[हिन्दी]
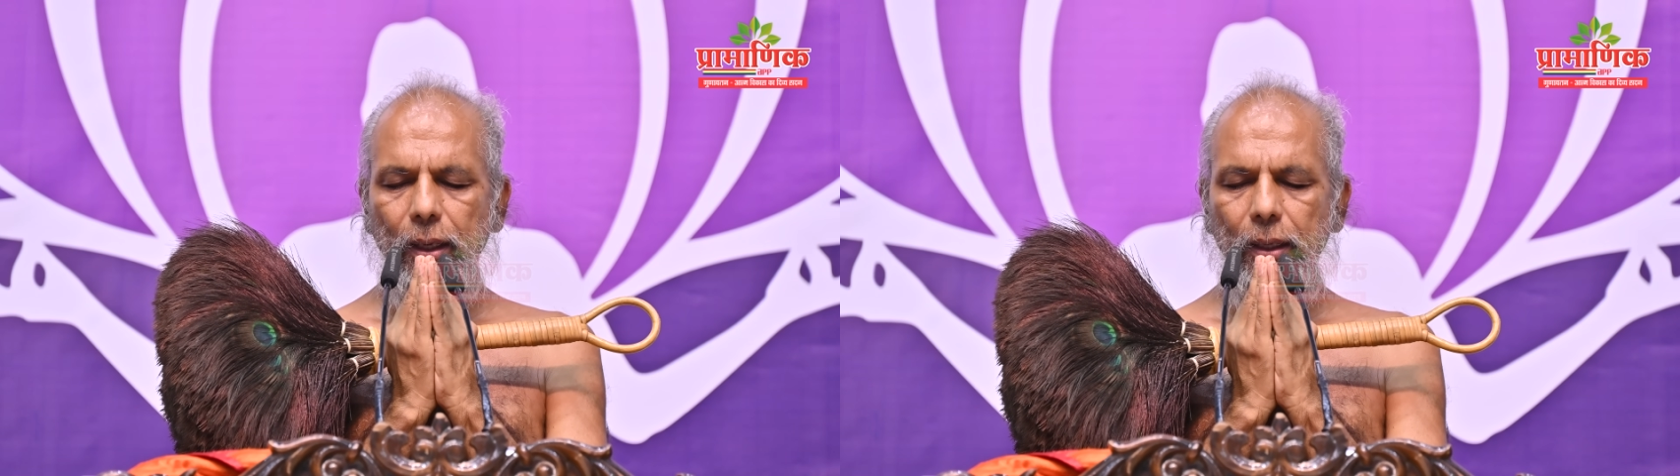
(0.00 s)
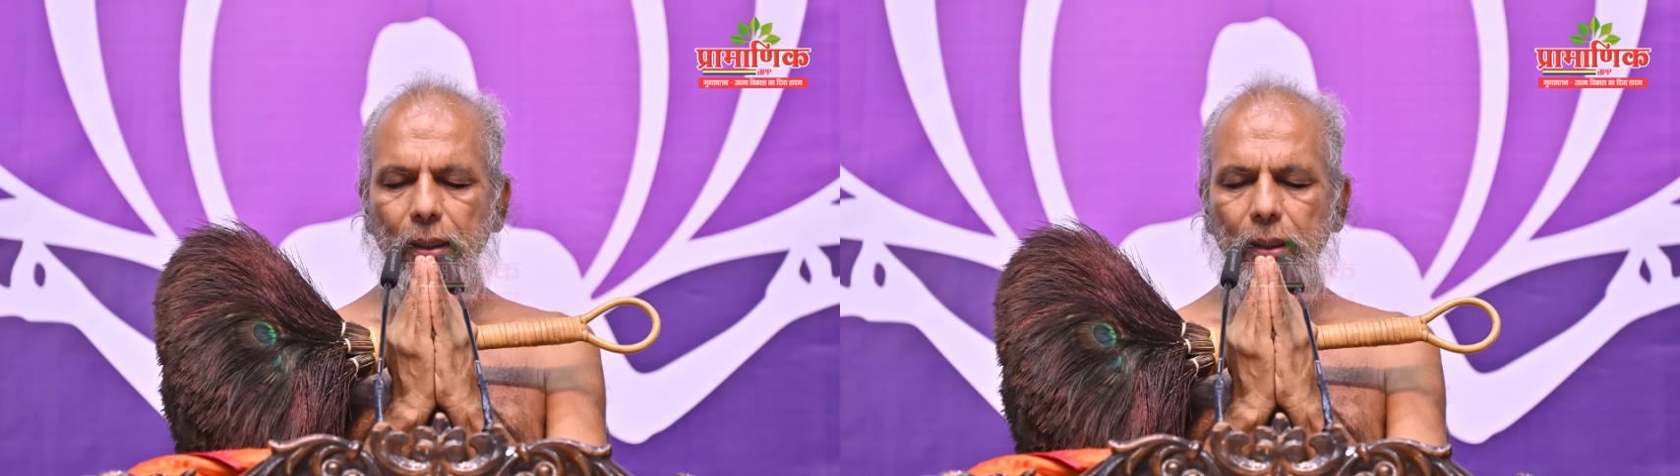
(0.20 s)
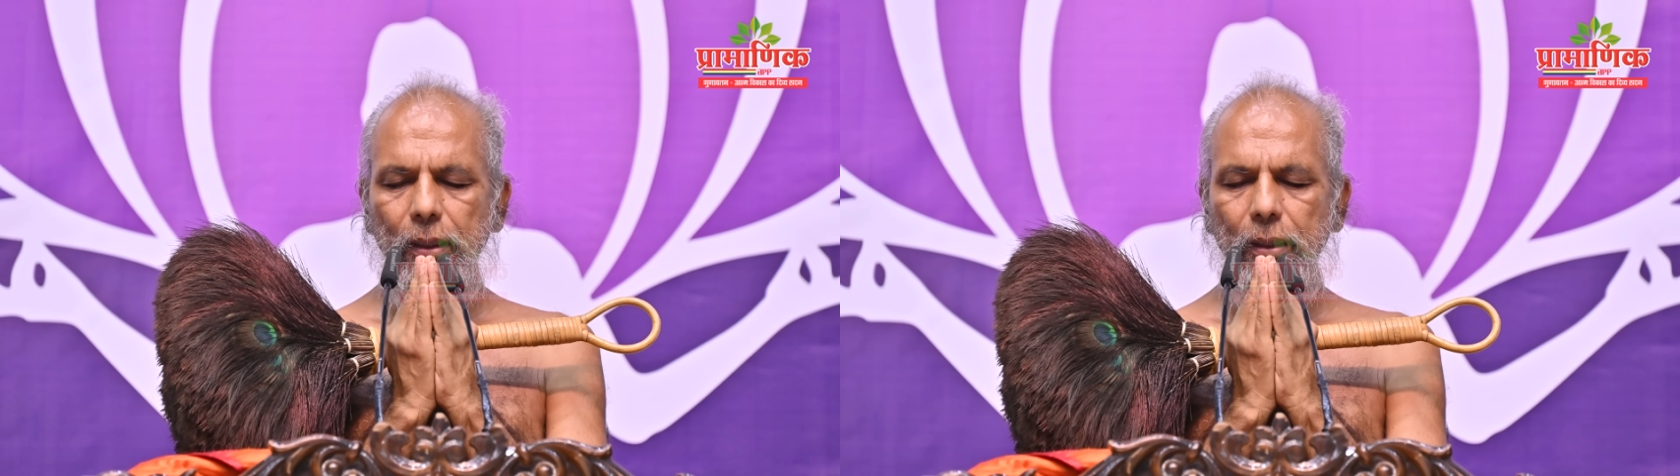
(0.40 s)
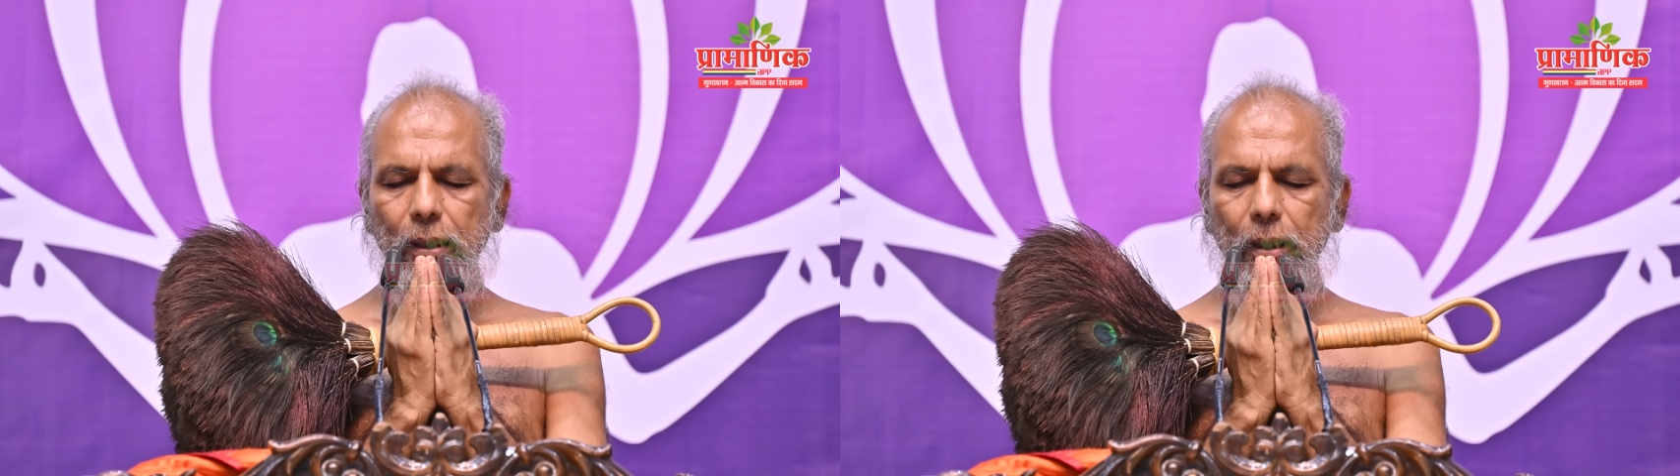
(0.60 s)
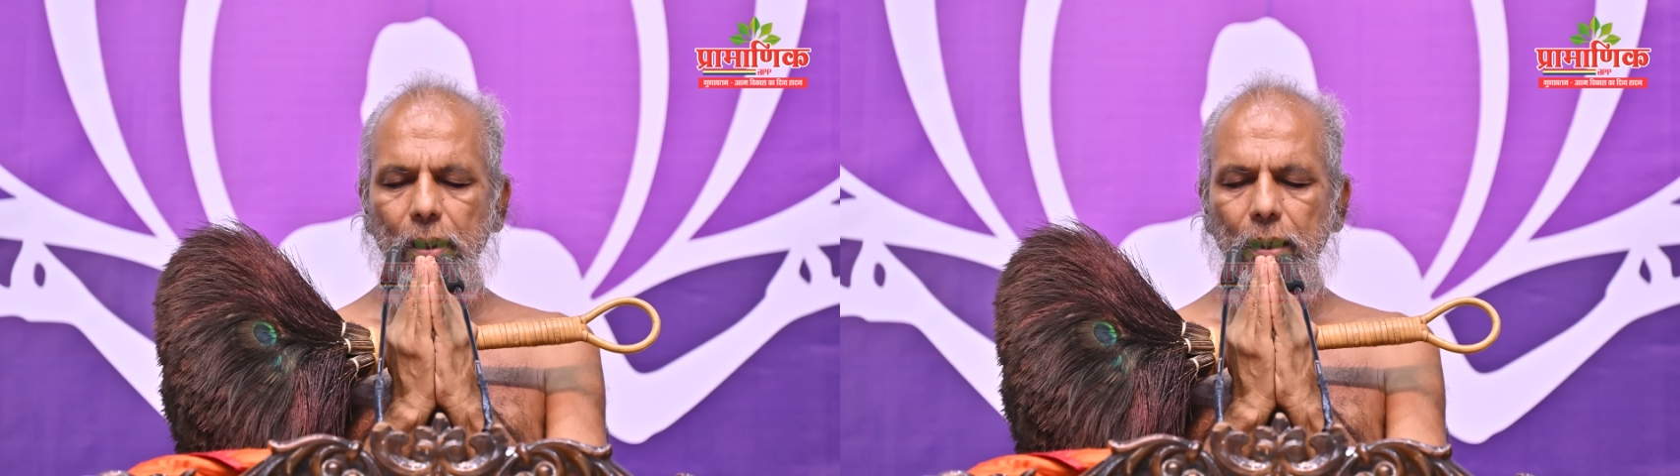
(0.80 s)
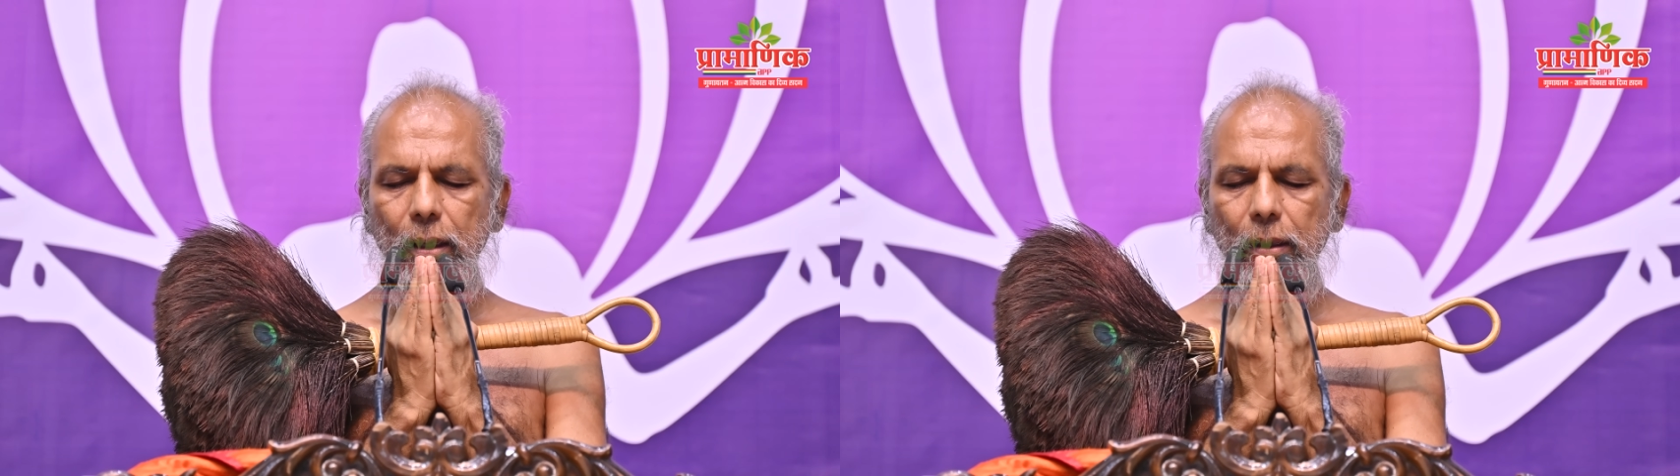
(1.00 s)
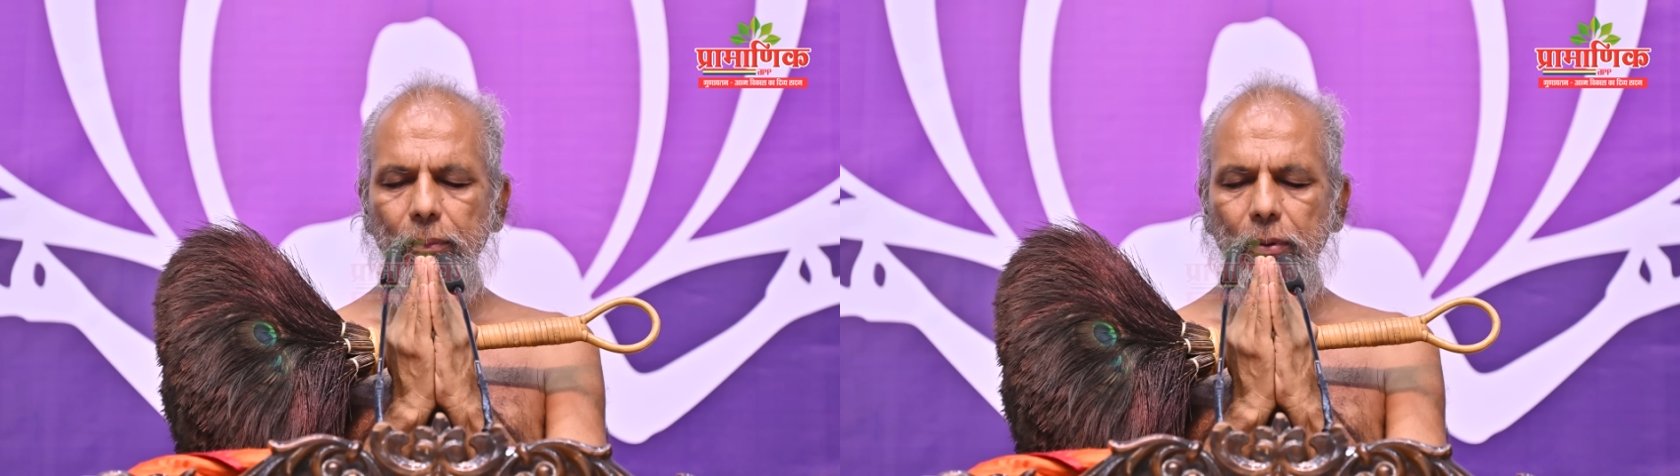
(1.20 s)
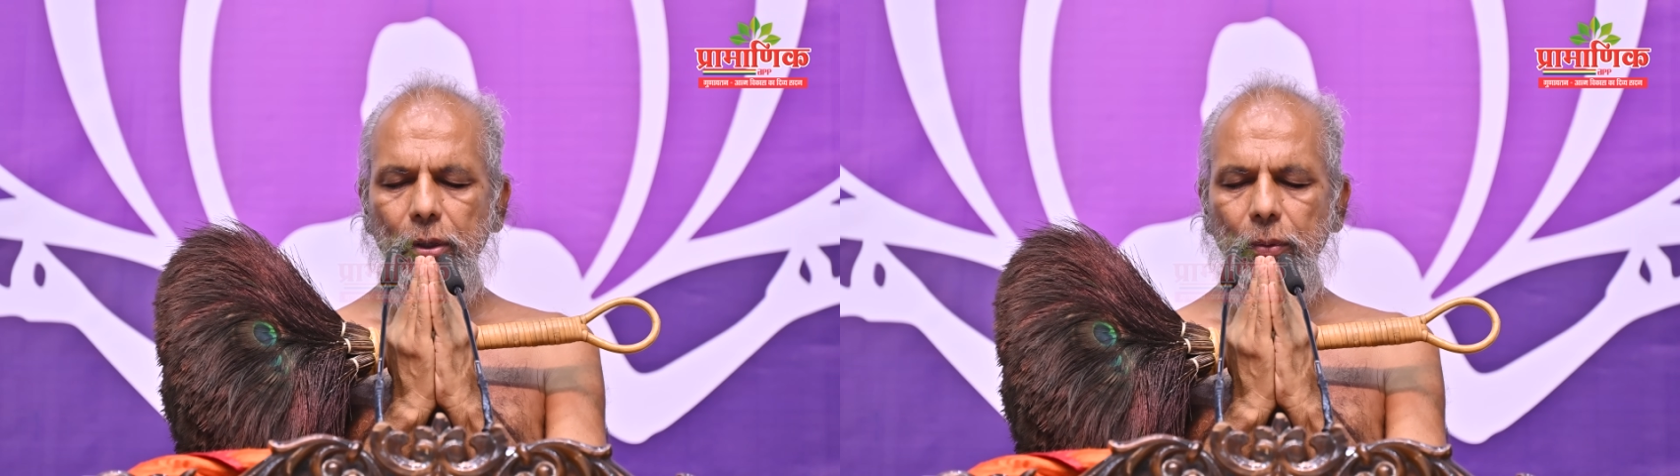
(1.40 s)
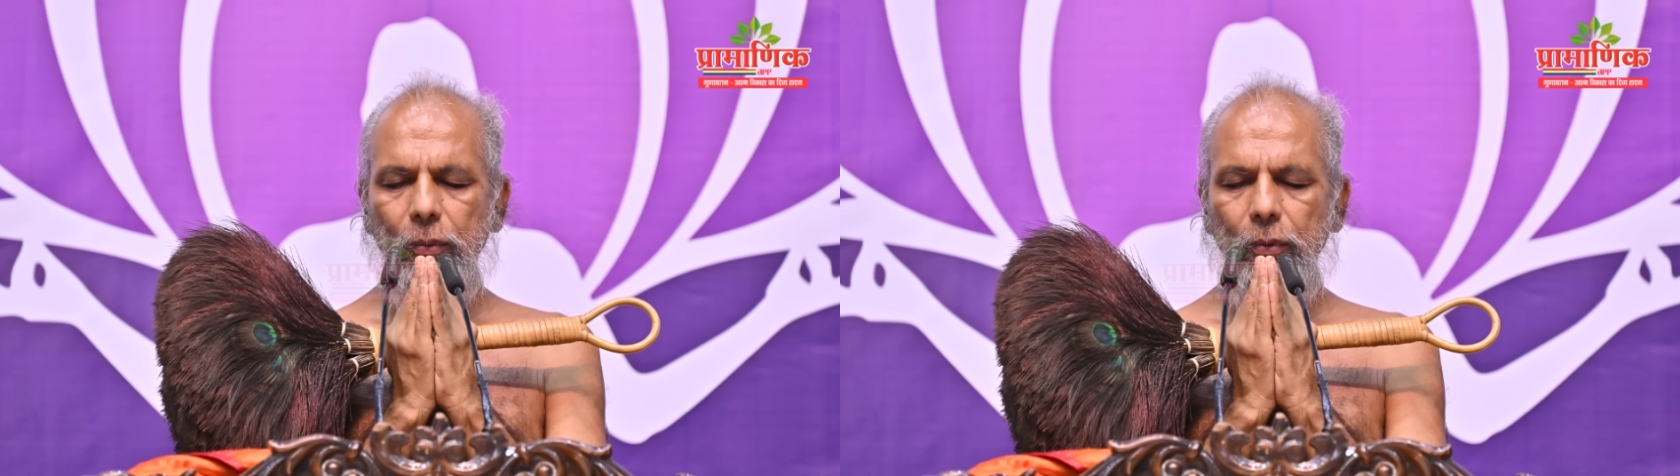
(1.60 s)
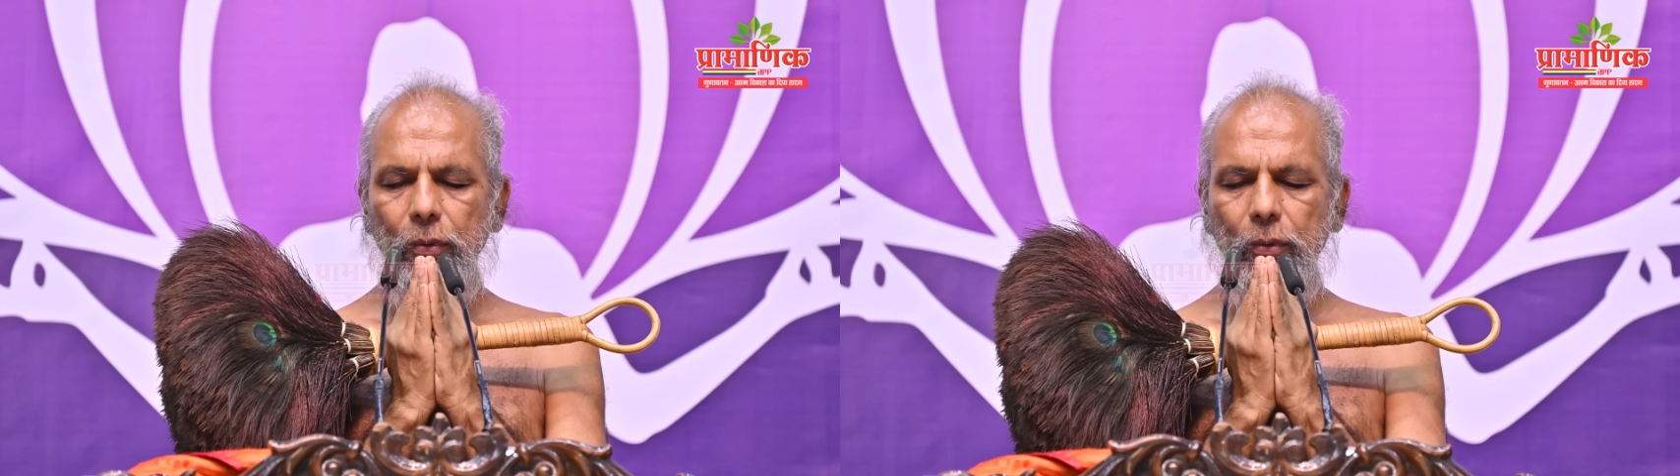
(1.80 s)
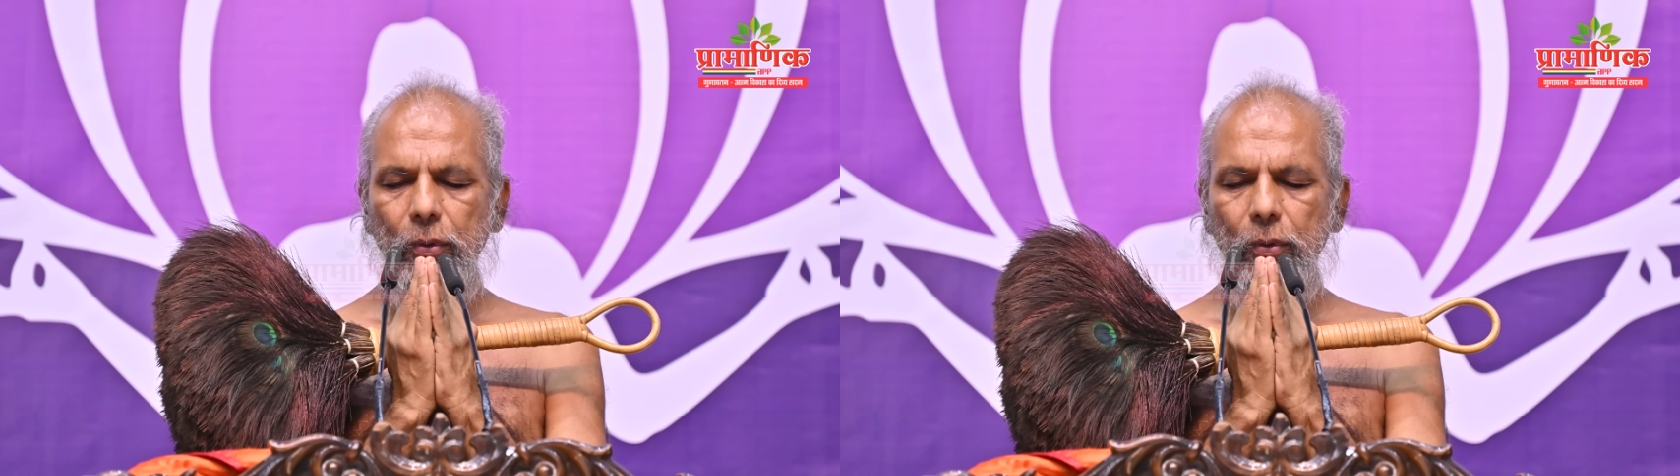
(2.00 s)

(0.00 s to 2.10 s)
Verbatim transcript: अहिंसा परमो